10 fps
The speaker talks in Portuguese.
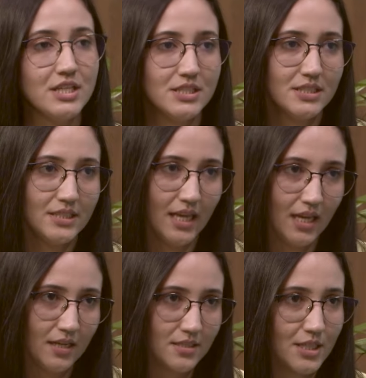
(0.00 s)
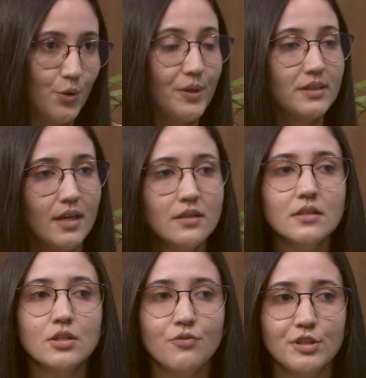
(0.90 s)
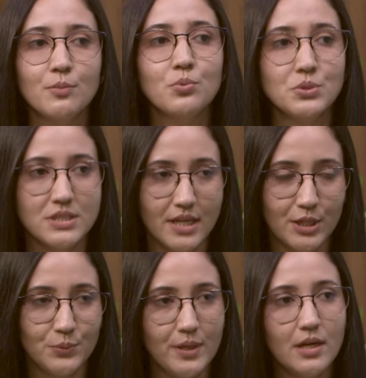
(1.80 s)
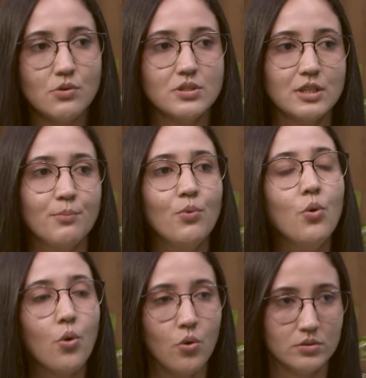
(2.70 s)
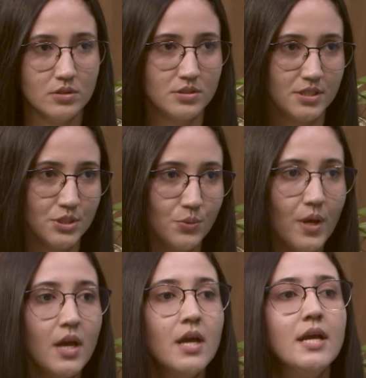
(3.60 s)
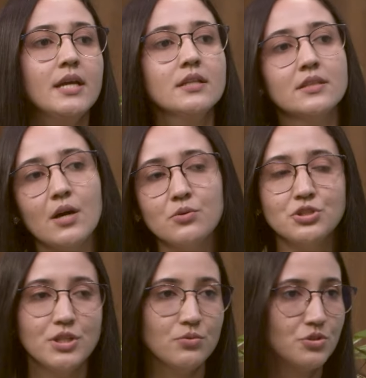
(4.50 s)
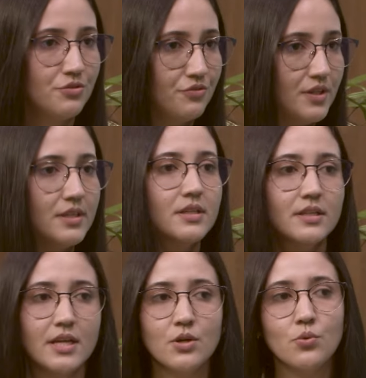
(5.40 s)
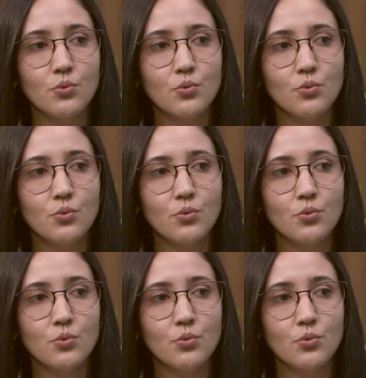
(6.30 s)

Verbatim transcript: externas, que 80 a 90% é causada por conta disso, então estilo de vida, né?